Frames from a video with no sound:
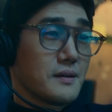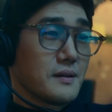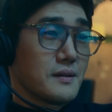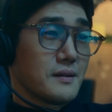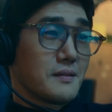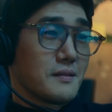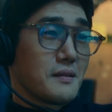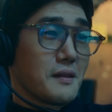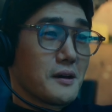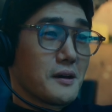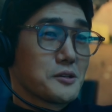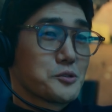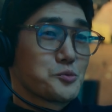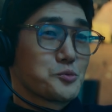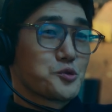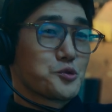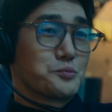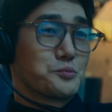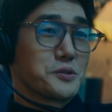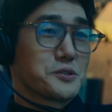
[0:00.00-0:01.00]
Anh cảm
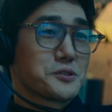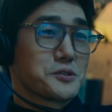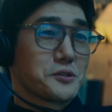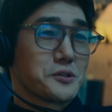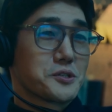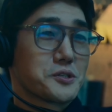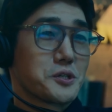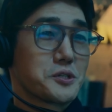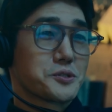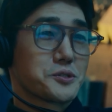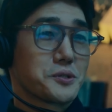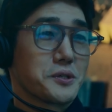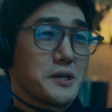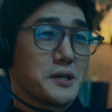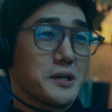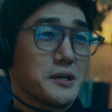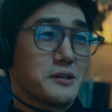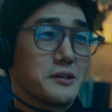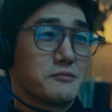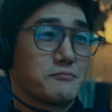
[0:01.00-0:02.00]
thấy càng bước
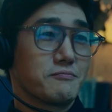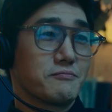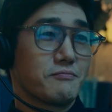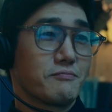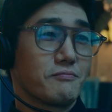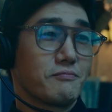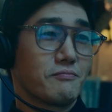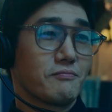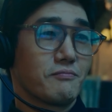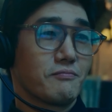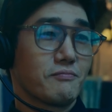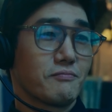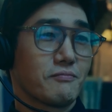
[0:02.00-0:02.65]
vào thời điểm gấp rút